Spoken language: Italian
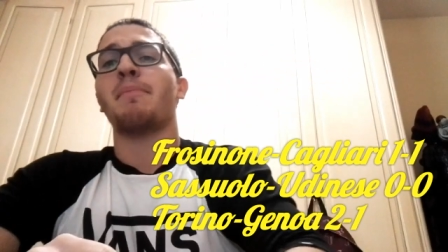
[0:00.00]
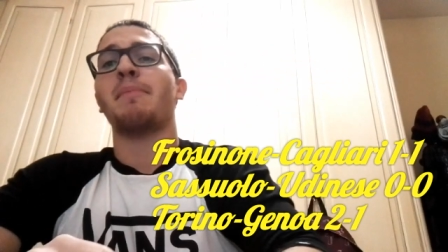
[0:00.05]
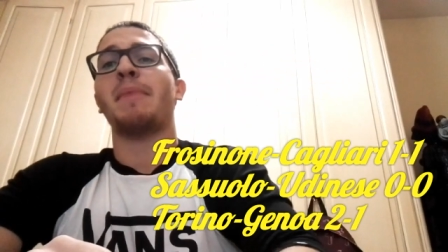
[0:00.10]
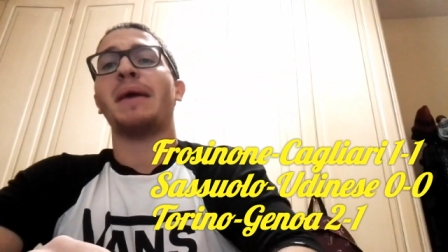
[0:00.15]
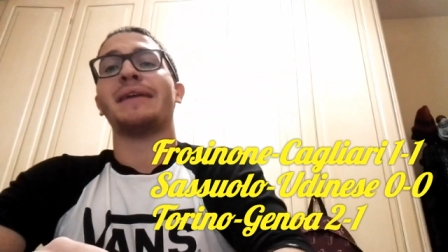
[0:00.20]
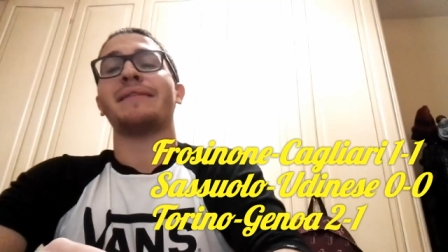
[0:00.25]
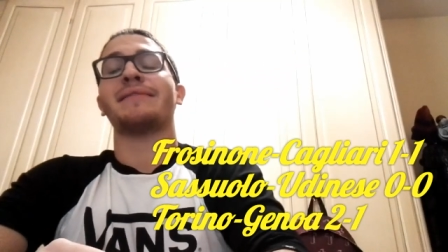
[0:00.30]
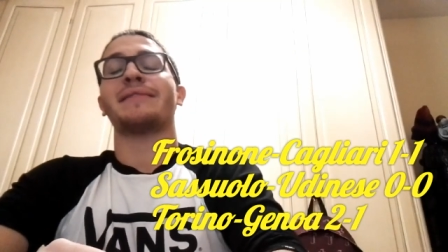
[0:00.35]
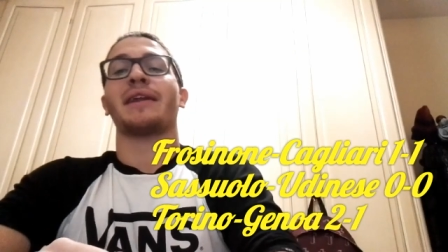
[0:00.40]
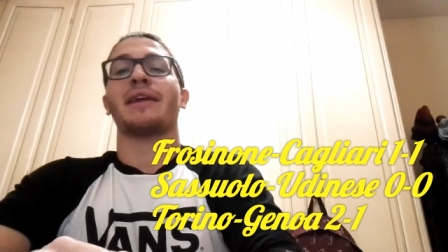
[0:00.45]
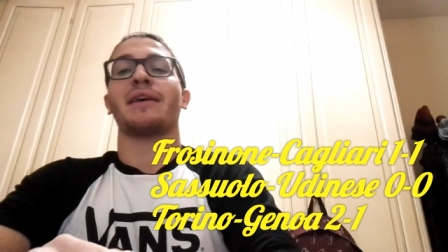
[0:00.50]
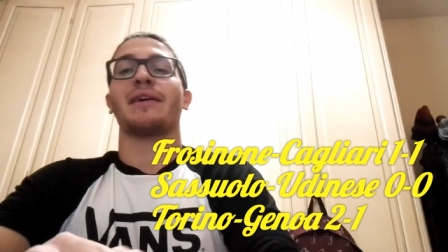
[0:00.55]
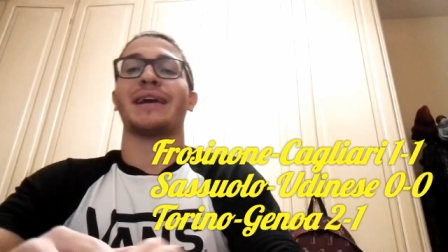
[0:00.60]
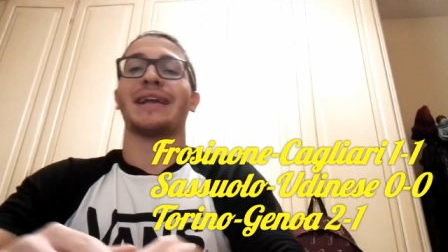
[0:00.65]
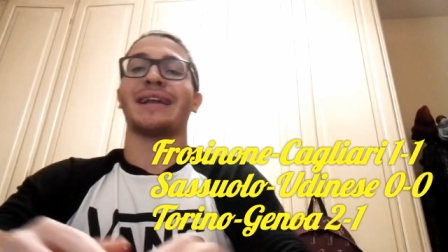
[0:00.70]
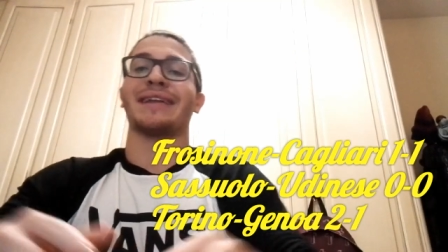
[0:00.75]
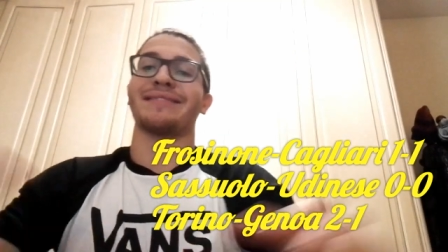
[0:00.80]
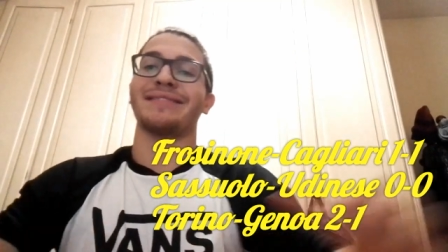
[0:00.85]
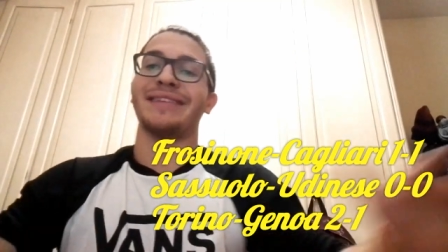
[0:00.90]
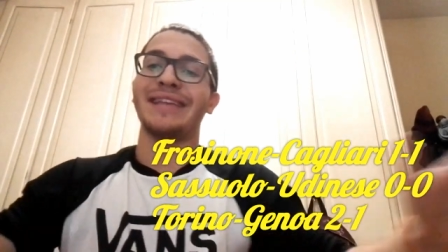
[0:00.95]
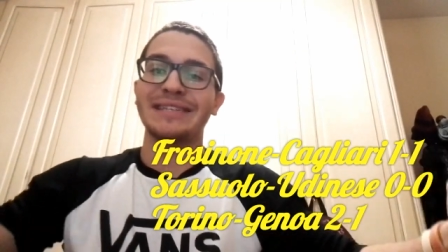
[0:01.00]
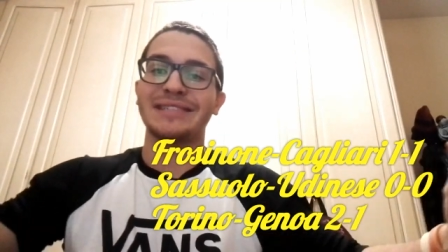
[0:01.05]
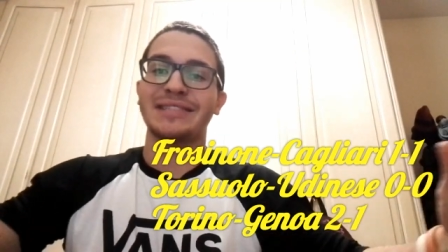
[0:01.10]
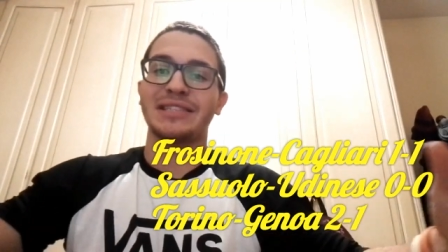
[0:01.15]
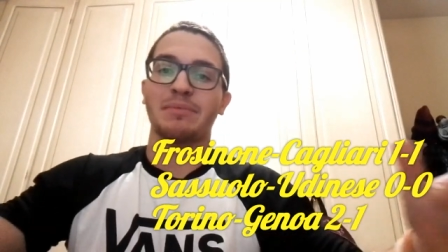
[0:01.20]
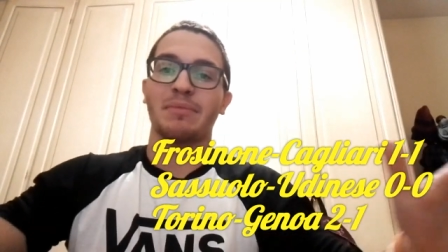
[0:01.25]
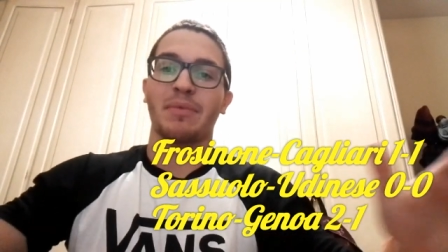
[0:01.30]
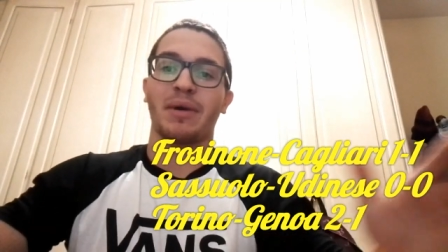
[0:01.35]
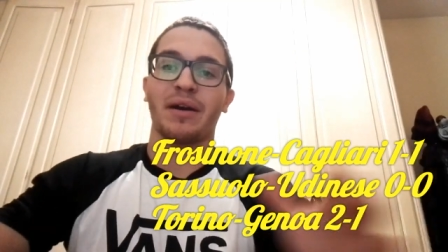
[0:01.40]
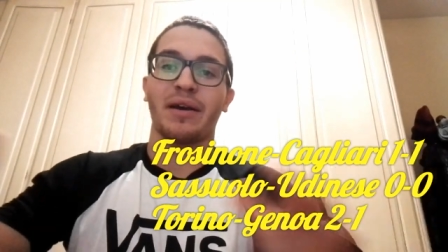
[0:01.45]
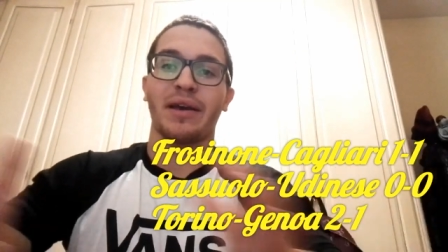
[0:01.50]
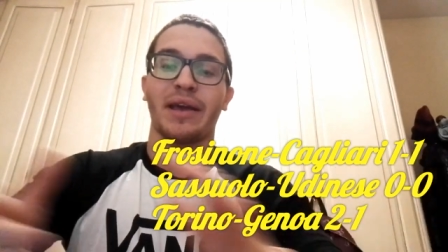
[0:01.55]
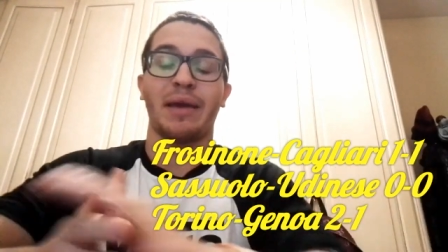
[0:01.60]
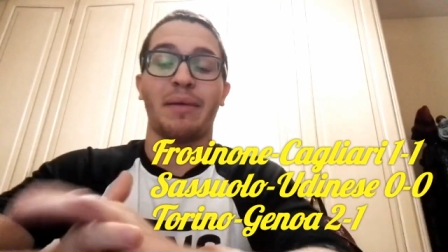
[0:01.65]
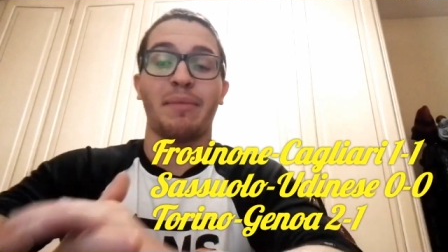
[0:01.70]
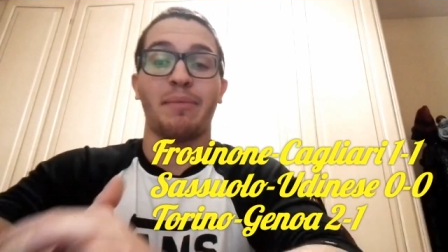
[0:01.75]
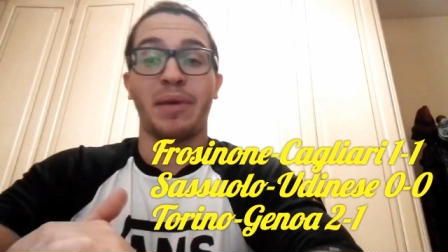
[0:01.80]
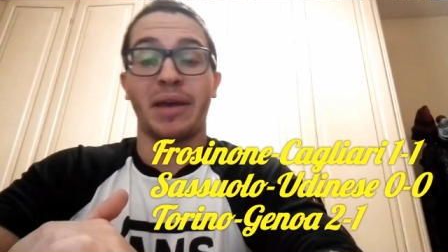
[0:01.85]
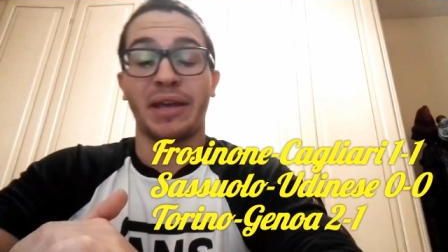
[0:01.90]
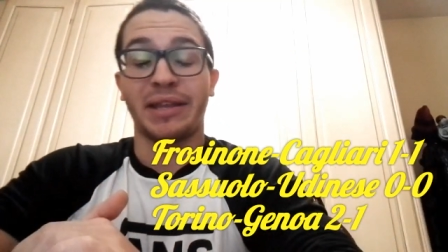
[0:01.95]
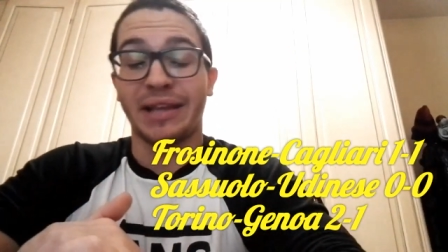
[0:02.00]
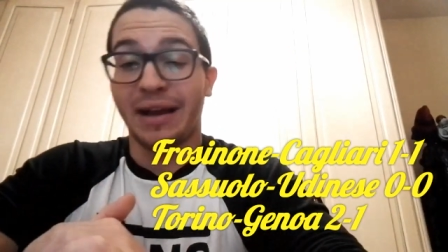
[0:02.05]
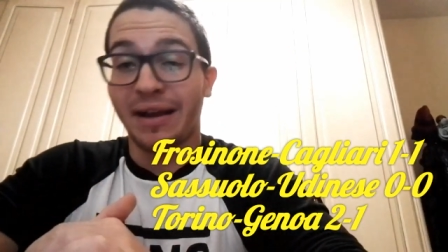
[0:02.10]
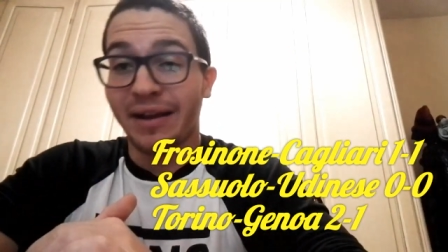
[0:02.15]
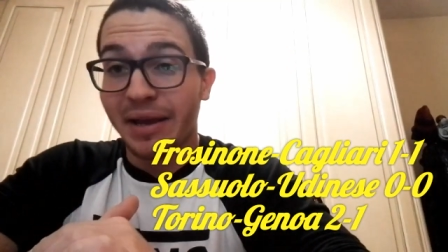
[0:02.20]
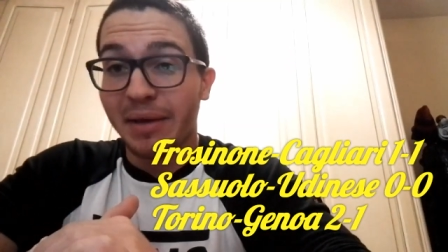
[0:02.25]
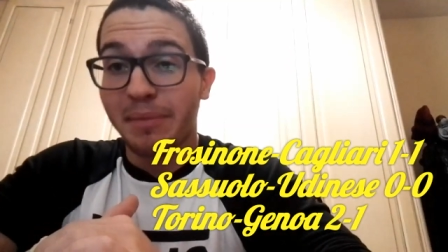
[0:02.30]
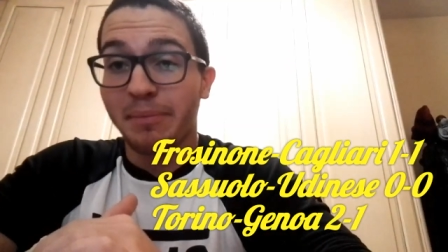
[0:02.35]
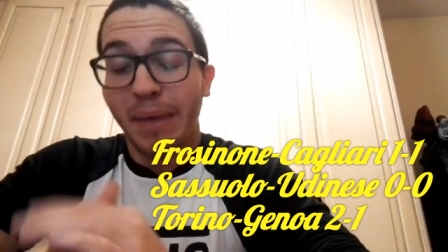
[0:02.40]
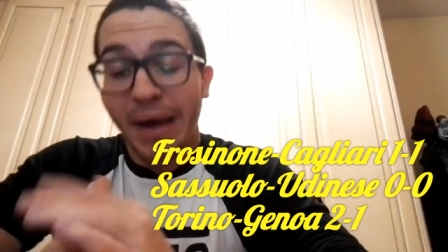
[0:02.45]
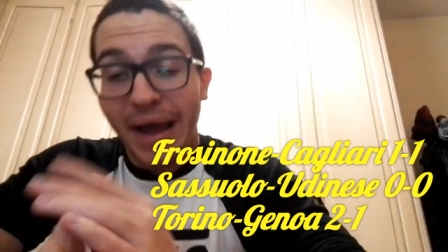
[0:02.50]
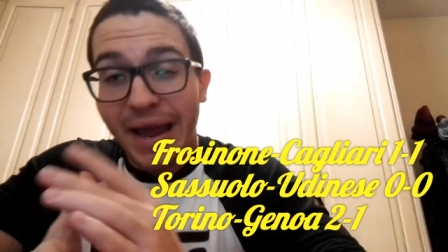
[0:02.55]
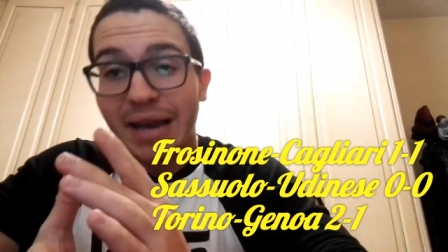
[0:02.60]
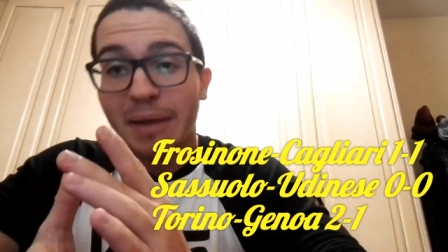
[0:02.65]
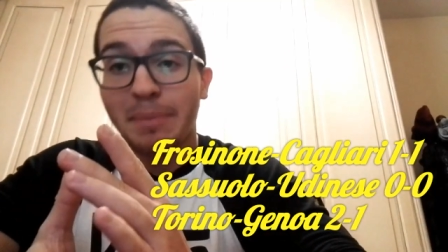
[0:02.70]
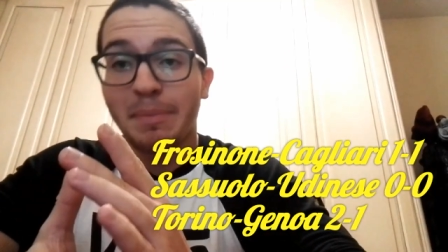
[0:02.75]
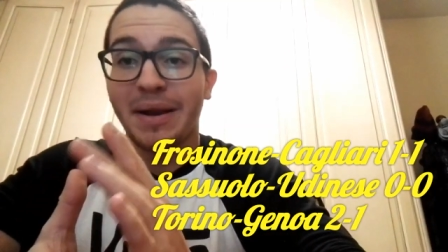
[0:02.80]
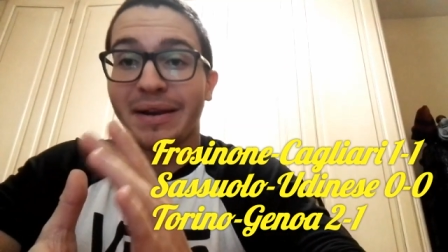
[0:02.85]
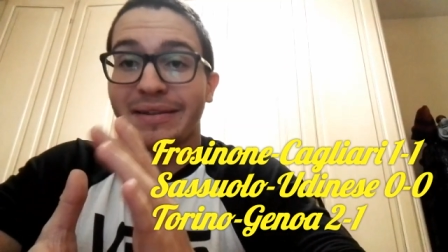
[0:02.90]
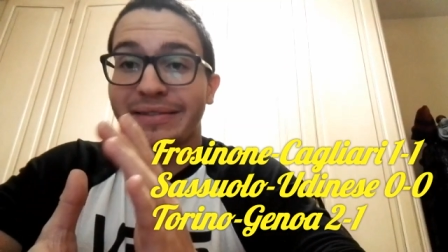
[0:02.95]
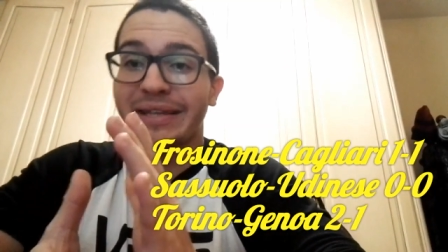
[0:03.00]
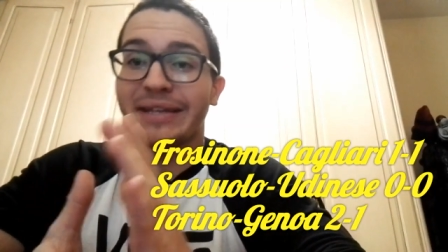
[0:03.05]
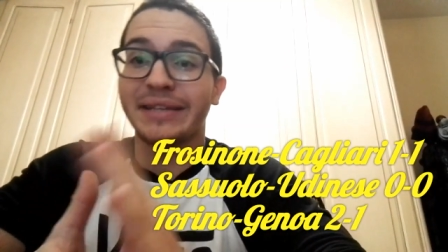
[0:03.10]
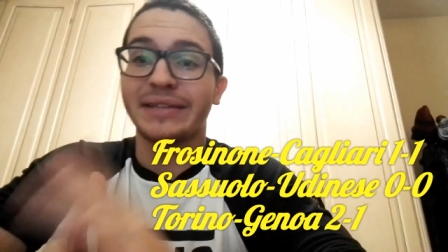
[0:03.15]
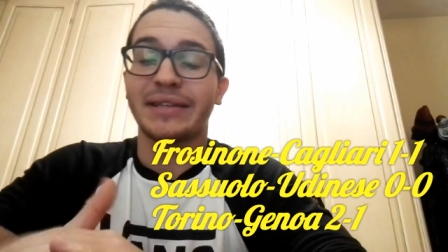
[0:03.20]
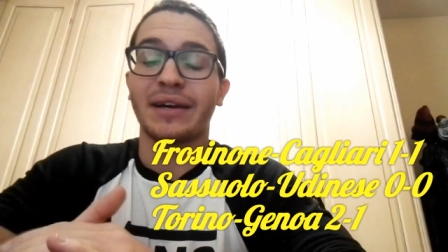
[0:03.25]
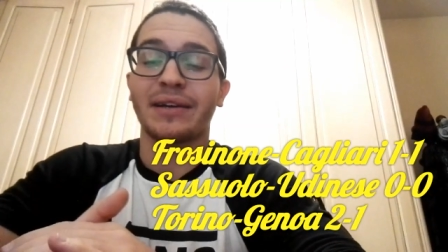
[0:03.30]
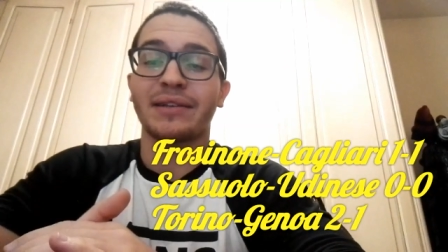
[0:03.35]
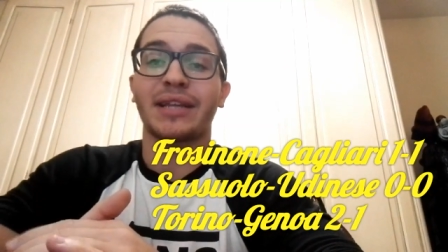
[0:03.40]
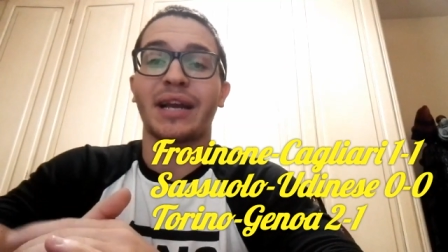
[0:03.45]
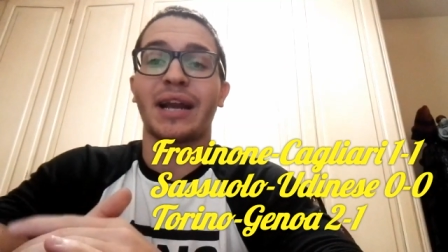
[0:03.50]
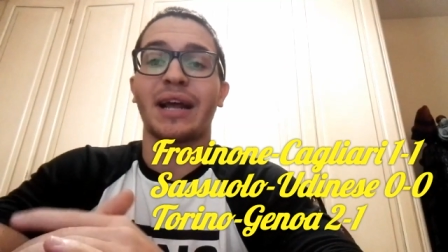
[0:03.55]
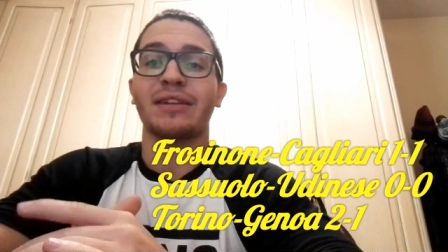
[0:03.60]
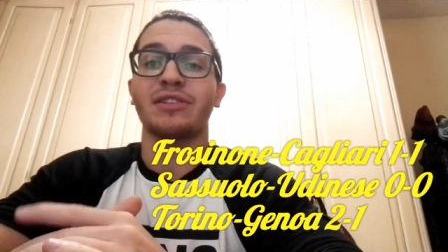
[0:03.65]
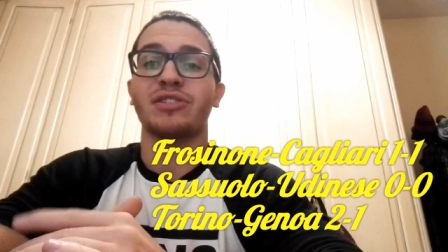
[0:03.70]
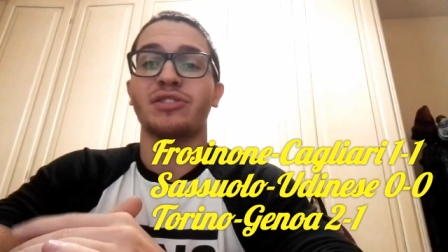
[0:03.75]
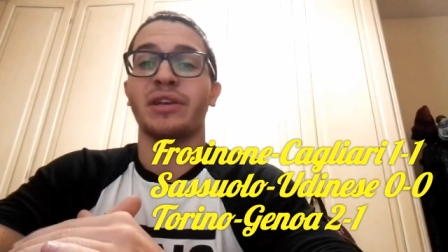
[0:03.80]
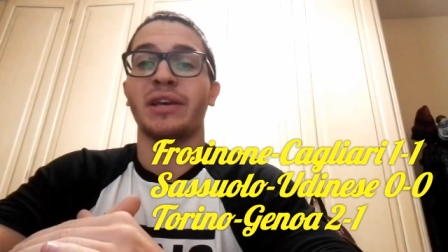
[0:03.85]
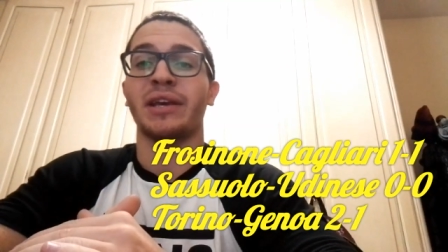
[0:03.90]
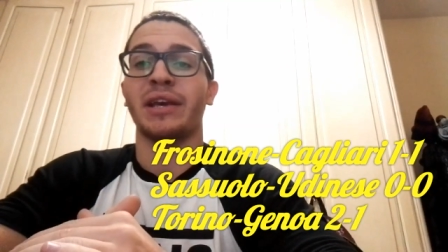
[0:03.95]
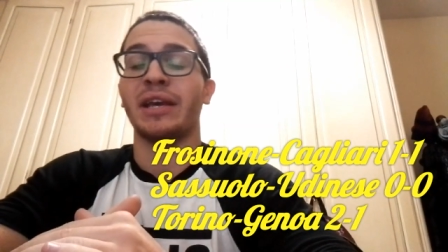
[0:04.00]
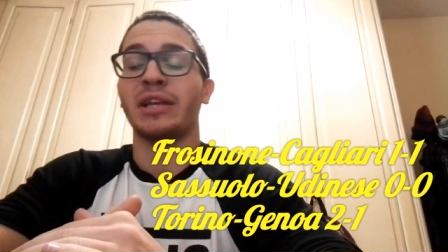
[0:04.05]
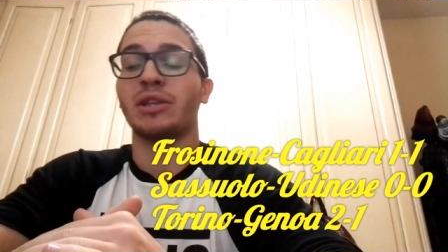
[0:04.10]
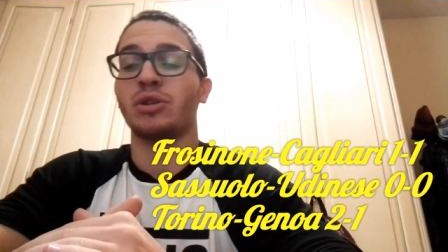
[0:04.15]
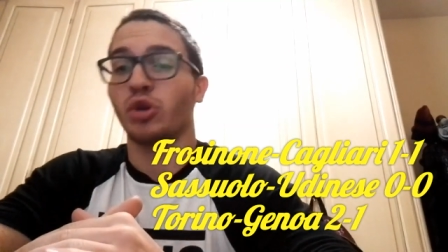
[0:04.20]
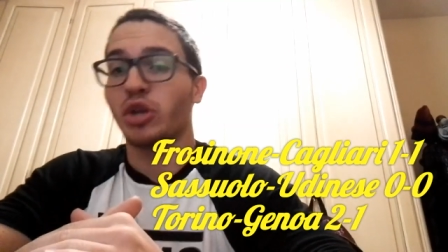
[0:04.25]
mentre grandissima ed anche bella partita tra eh,